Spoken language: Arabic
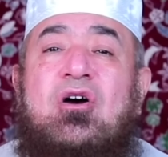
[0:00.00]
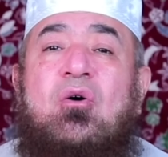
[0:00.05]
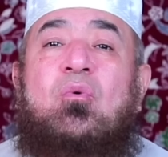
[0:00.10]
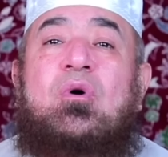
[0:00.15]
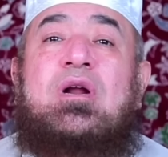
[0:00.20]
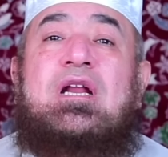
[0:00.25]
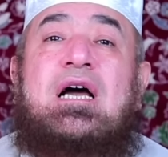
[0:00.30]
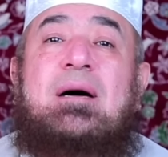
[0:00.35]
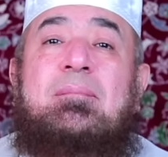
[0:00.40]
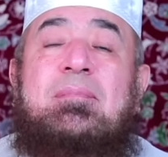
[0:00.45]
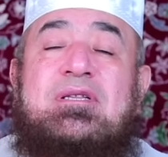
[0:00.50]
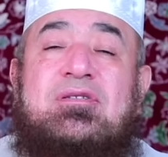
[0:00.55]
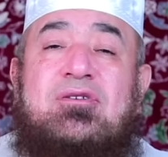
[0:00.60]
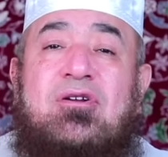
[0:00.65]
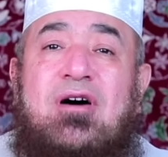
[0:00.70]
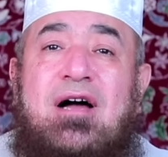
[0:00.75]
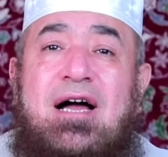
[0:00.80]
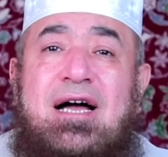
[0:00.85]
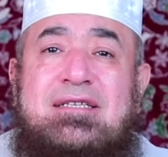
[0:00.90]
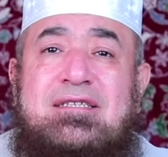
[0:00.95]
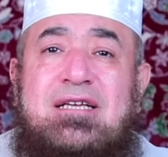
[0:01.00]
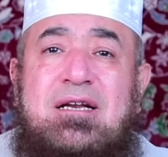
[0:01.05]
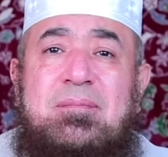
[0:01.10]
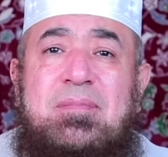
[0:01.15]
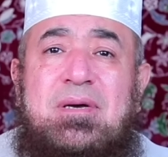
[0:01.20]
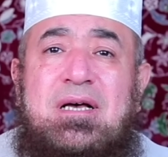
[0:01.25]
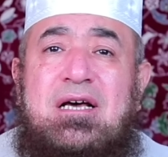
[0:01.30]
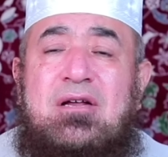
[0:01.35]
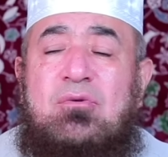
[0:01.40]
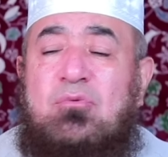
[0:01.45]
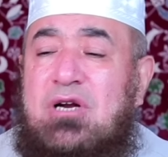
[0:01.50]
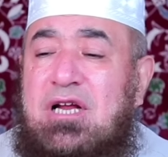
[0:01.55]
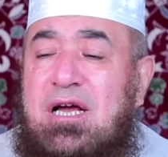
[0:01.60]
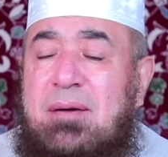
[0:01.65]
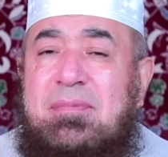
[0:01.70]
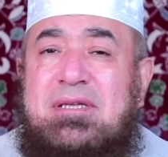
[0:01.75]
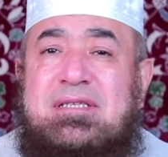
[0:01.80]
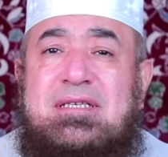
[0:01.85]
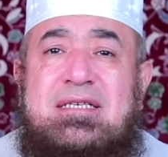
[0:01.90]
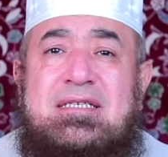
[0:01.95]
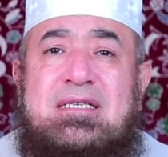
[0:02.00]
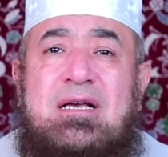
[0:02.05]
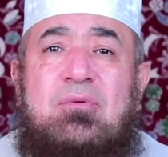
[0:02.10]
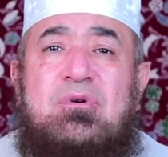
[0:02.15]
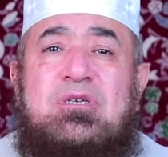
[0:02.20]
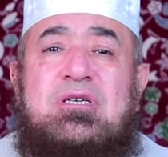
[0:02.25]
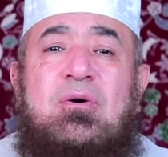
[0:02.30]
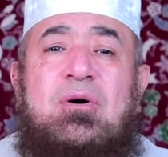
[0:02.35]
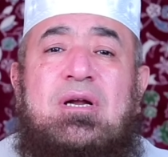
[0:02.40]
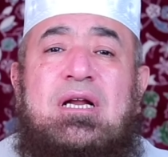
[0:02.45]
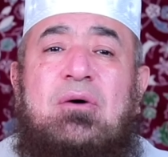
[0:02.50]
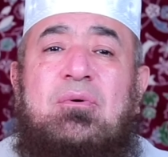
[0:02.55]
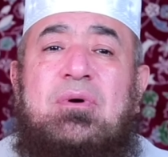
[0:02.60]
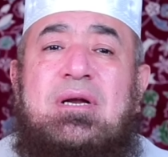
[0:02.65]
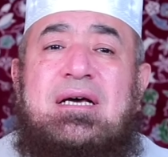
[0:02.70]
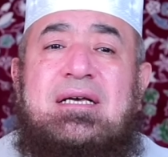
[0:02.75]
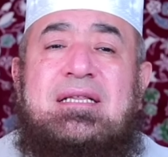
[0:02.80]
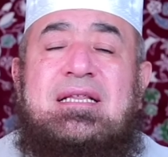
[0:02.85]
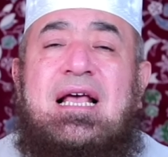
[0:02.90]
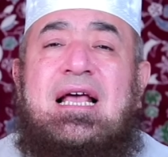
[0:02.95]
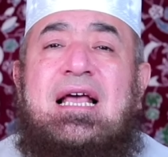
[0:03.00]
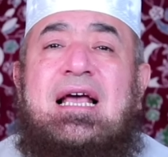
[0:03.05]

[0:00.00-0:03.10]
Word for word: ونعمة راحة البال ونعمة الزوجة والأولاد